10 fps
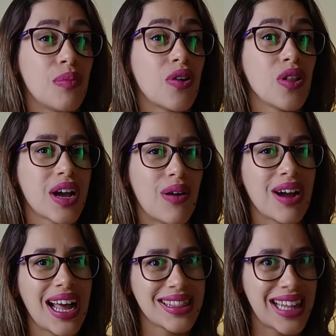como colocar um
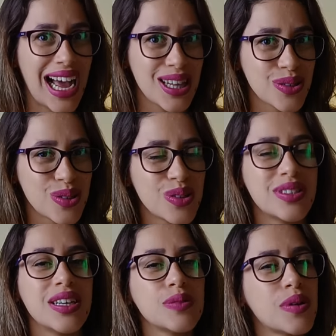catálogo
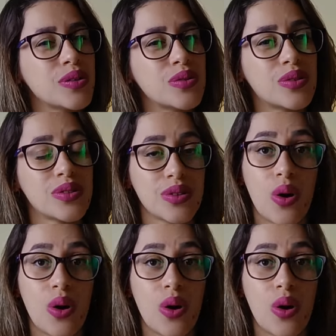dos seus produtos